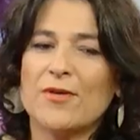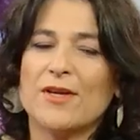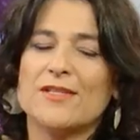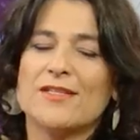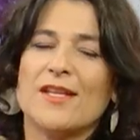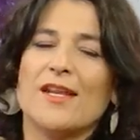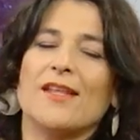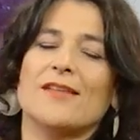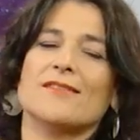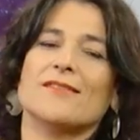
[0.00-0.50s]
que
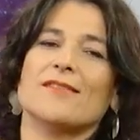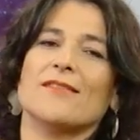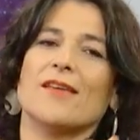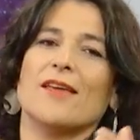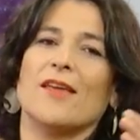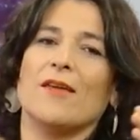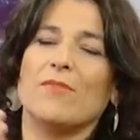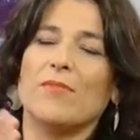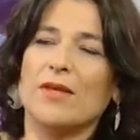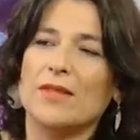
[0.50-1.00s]
hacer es
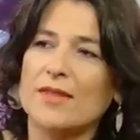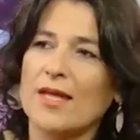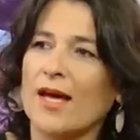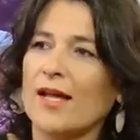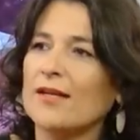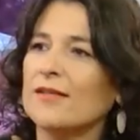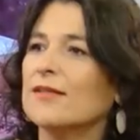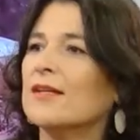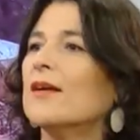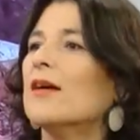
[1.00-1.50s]

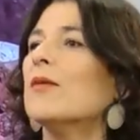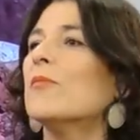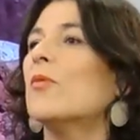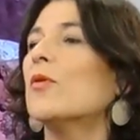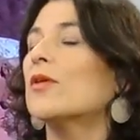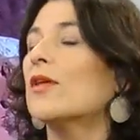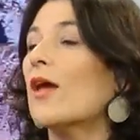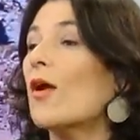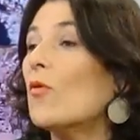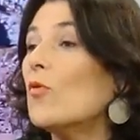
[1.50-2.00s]
invitar
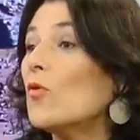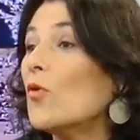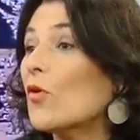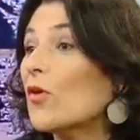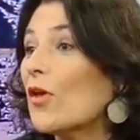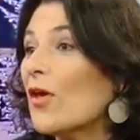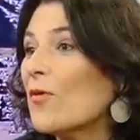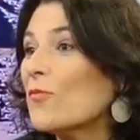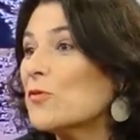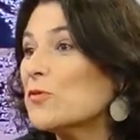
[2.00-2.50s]
porque aún nos
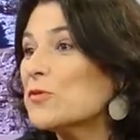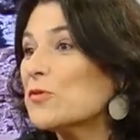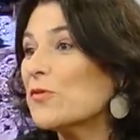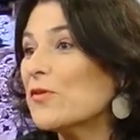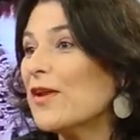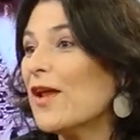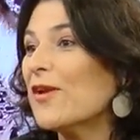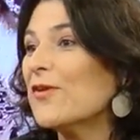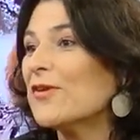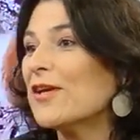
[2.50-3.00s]
queda mucho
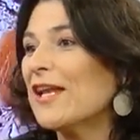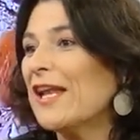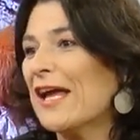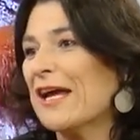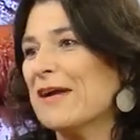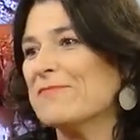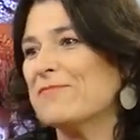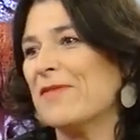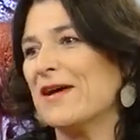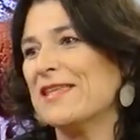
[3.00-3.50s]
verano, que es la
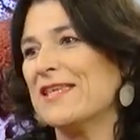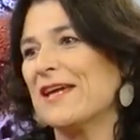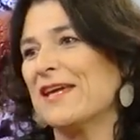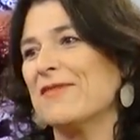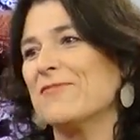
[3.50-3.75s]
campaña que